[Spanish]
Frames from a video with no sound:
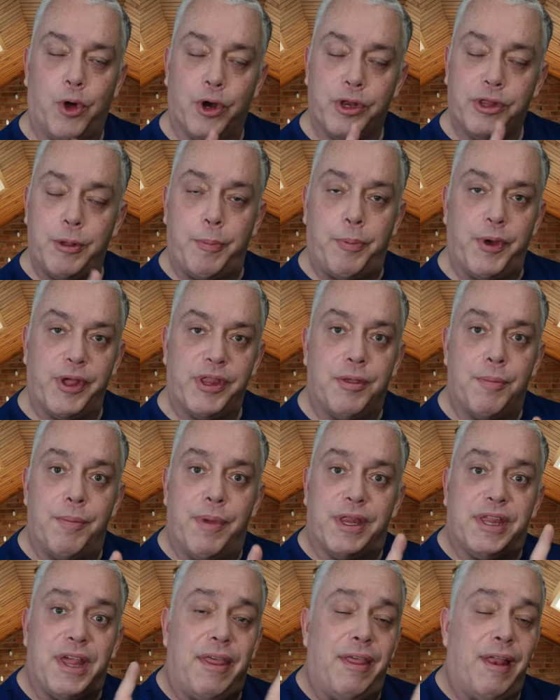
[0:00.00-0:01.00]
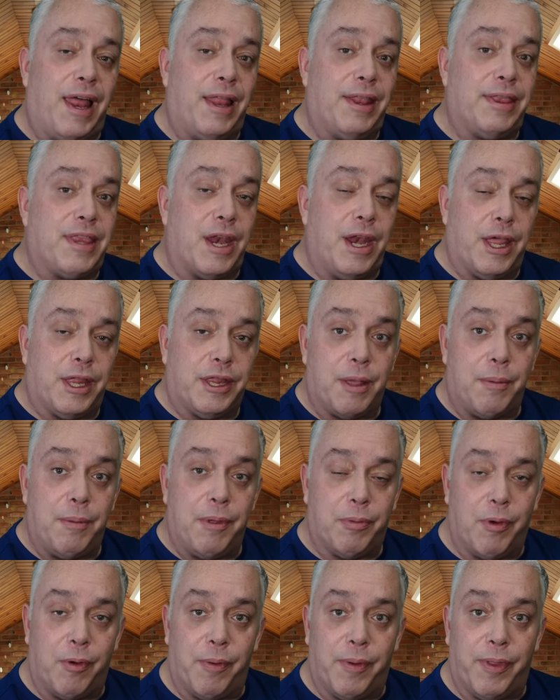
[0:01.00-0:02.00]
supuesto, más adelante en este
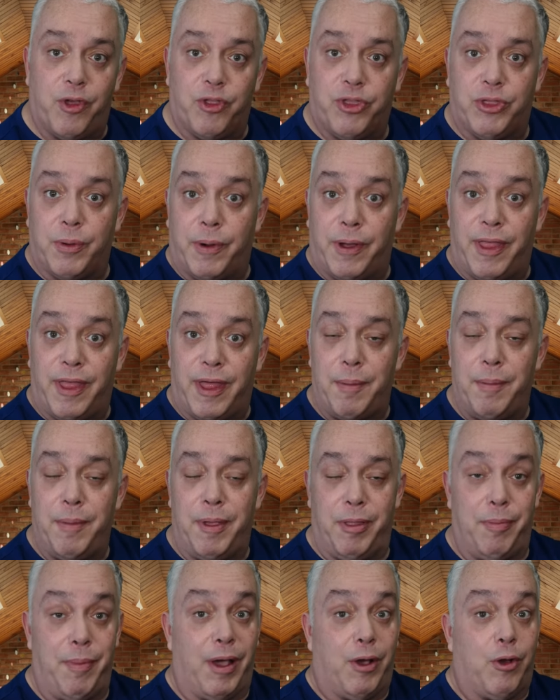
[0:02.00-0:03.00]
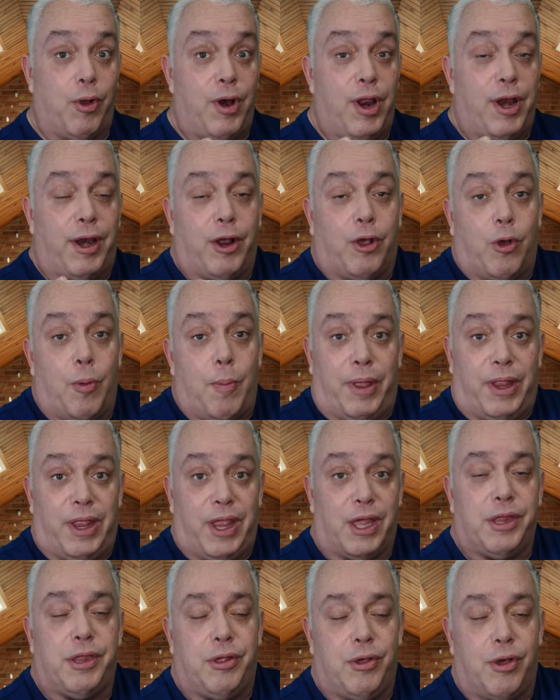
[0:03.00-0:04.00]
mismo video te voy a dar mis mejores
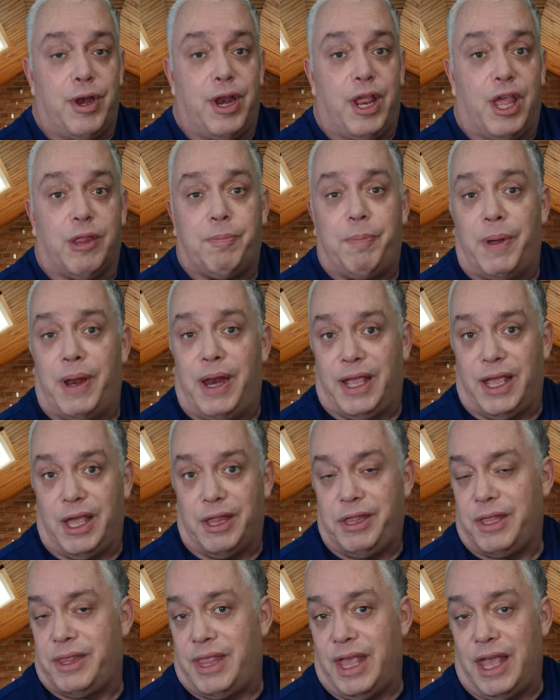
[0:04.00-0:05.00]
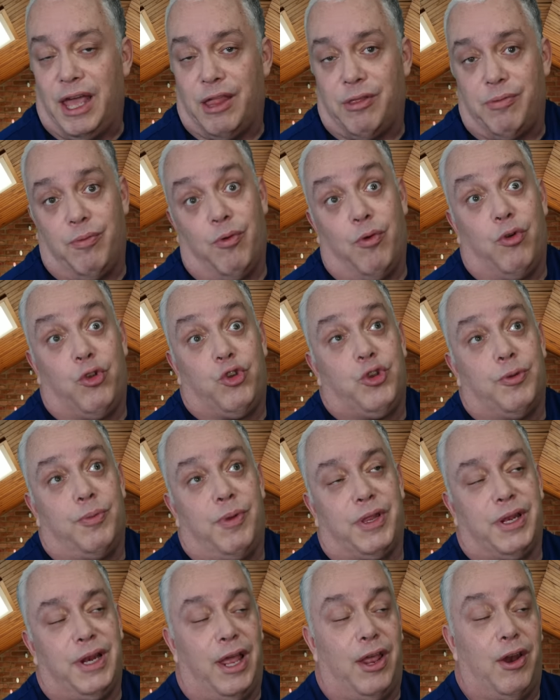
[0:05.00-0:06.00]
recomendaciones para que así tengas mucho
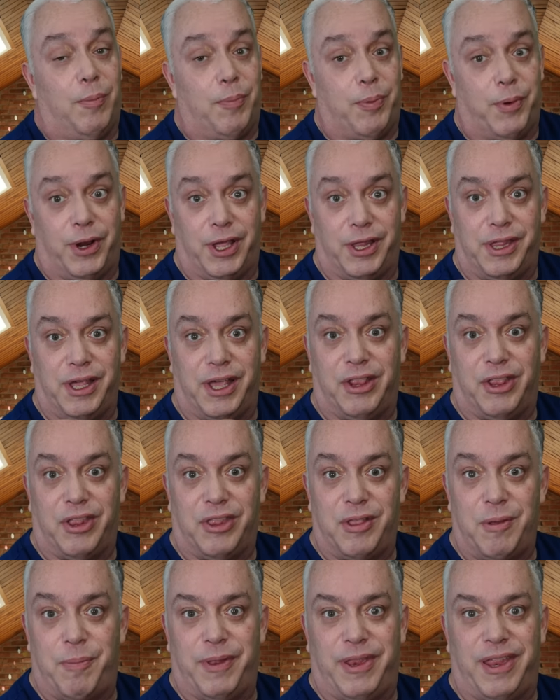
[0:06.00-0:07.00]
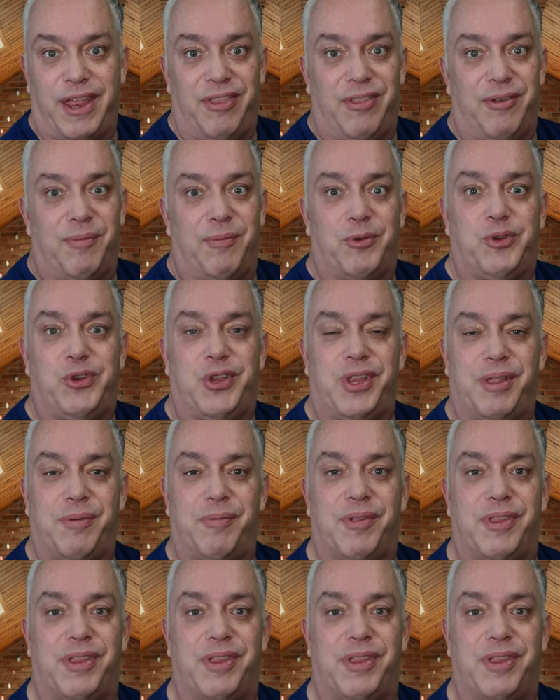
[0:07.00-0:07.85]
más claro porque sé que te estoy pasando muchísimos